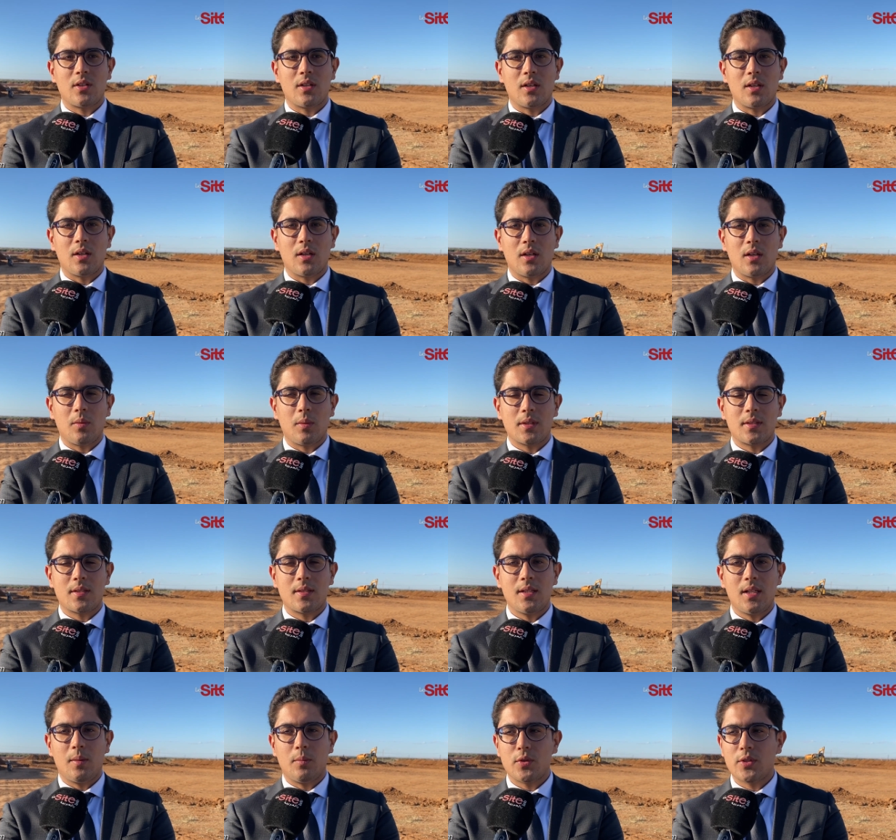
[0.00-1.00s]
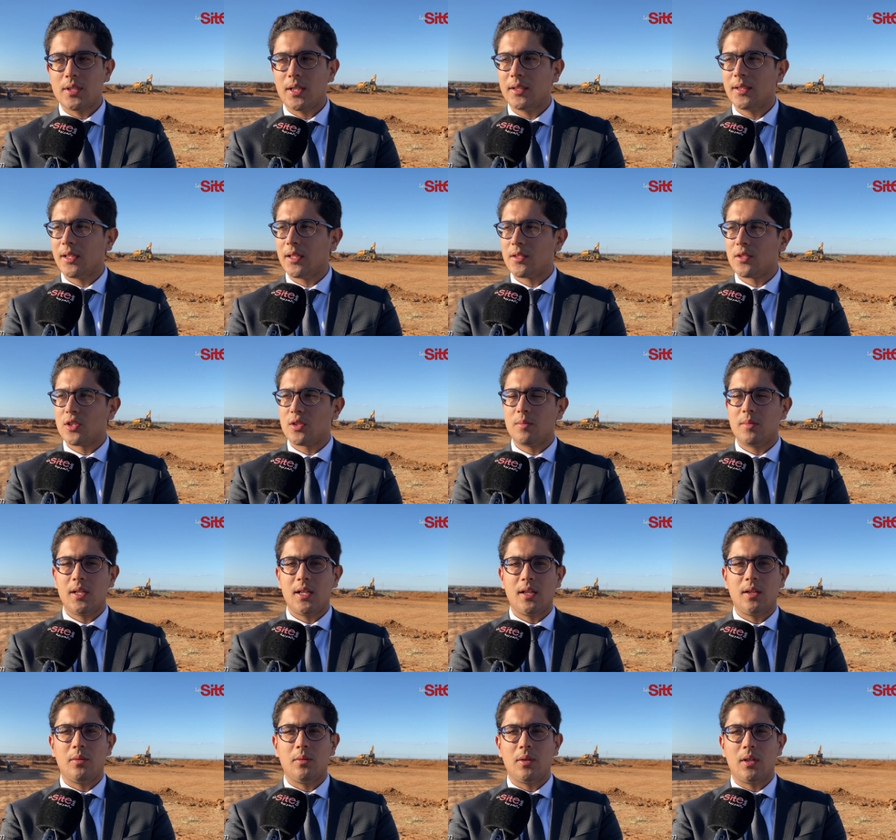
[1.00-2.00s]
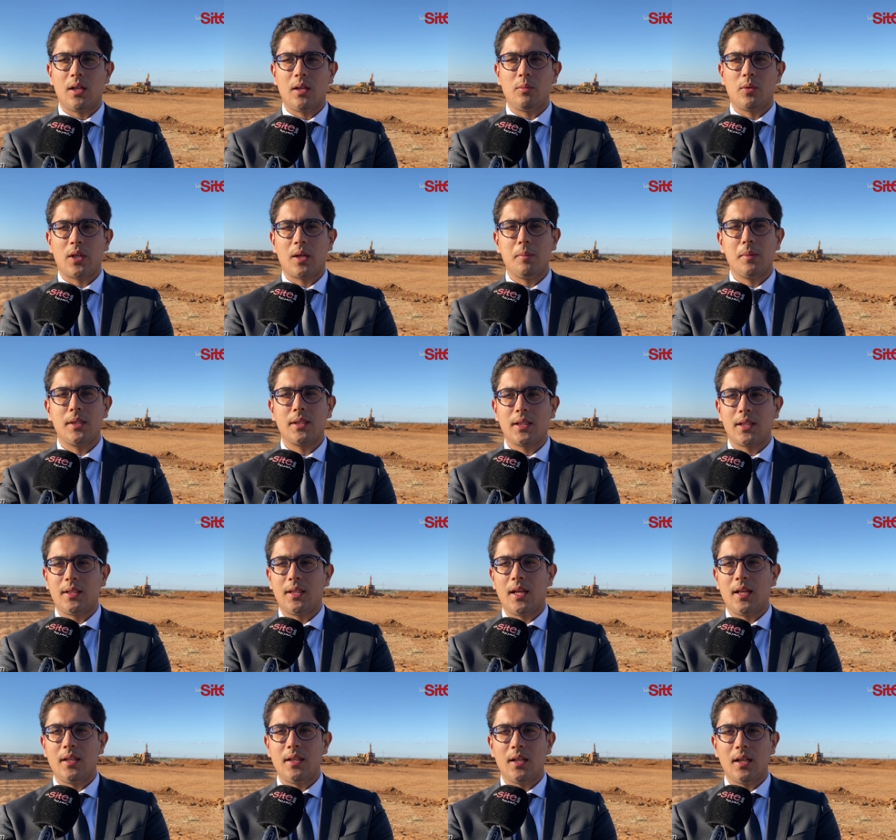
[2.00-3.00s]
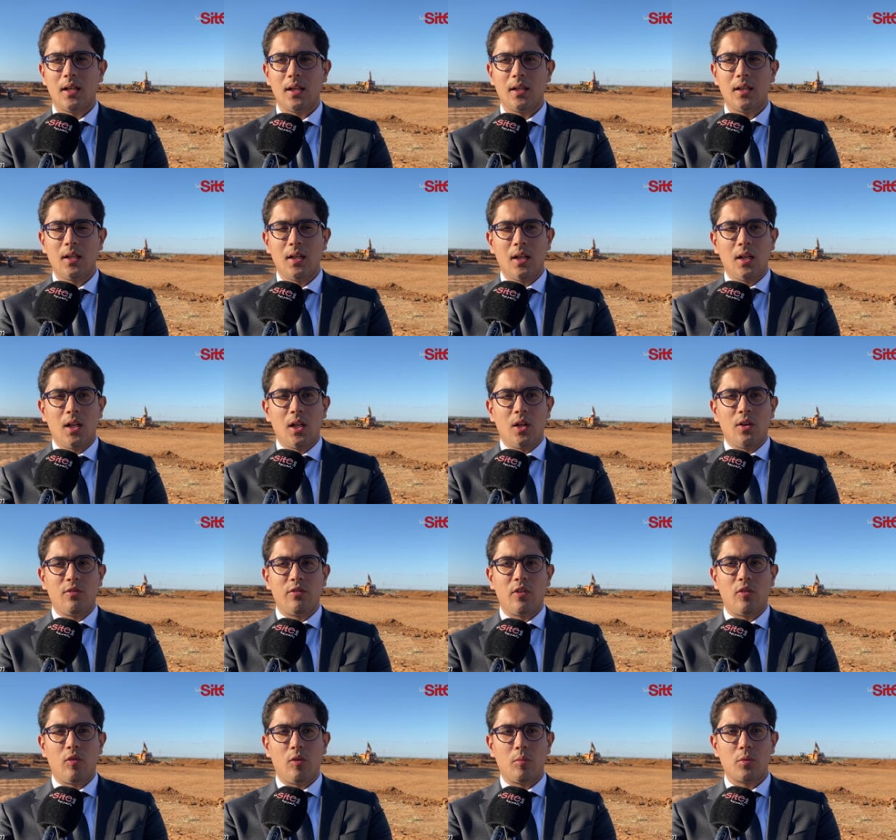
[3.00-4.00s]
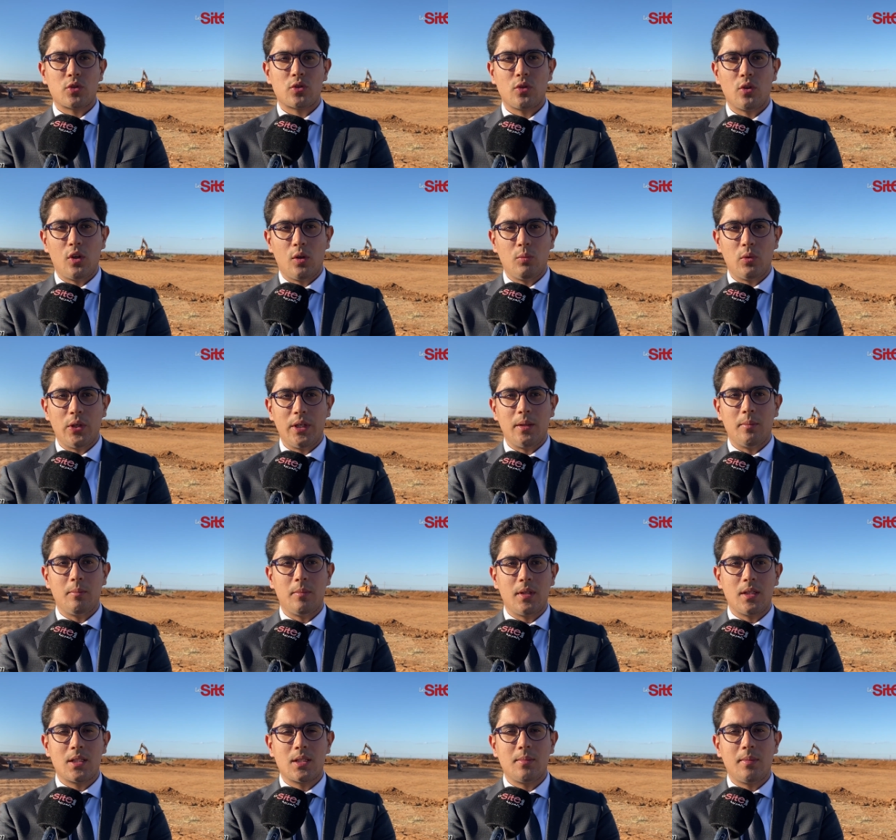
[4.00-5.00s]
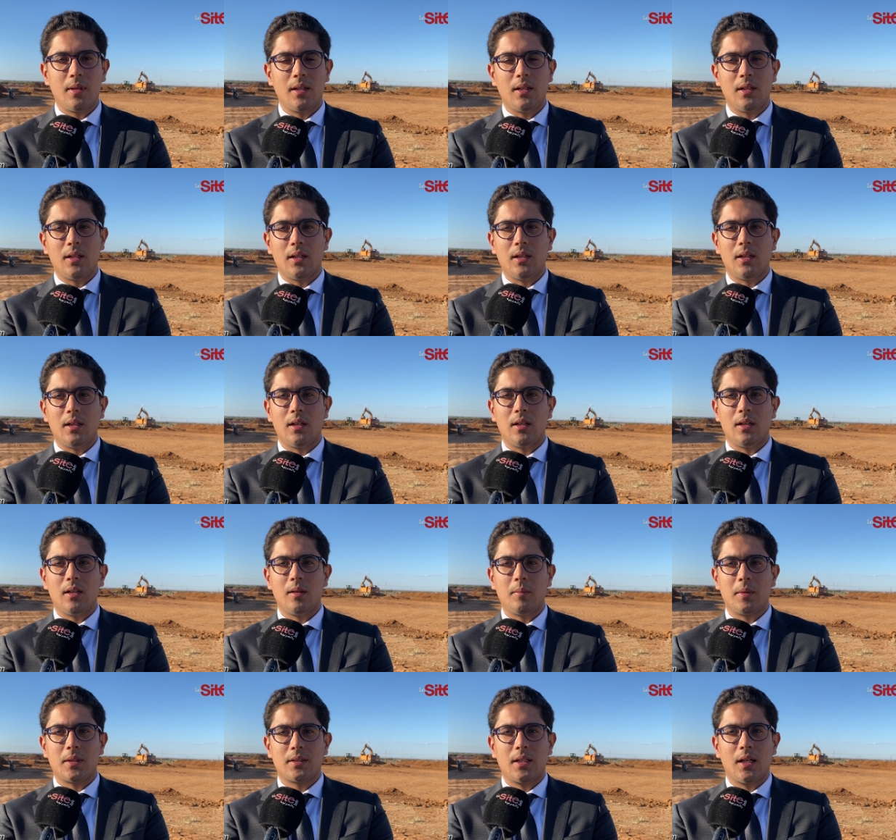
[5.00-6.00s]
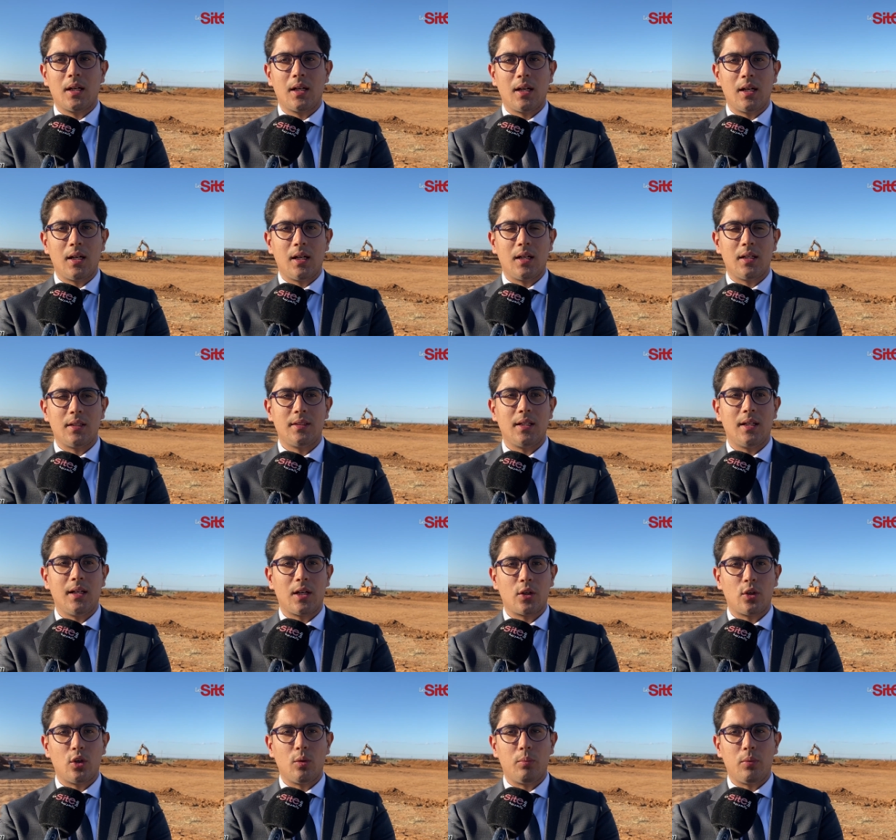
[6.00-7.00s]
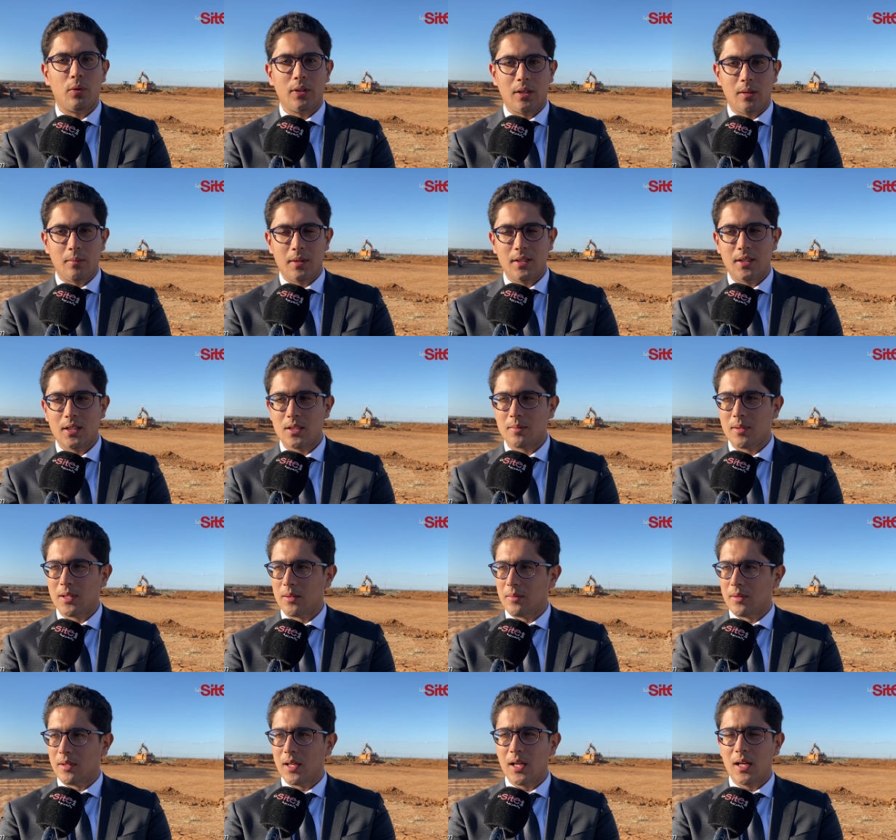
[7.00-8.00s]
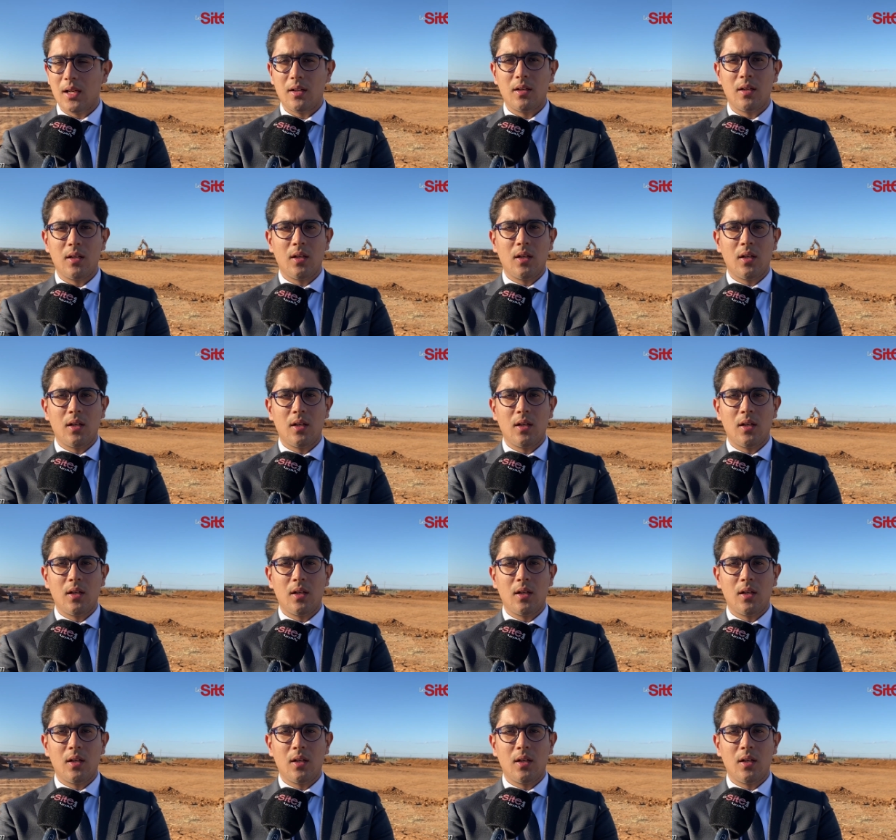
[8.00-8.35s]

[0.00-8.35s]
آه، وتصنيع مستحضرات التجميل والمكملات الغذائيه فهو مشروع مهم بالنسبه للمنطقه ديال لاغروبول ديال مدينه بني ملال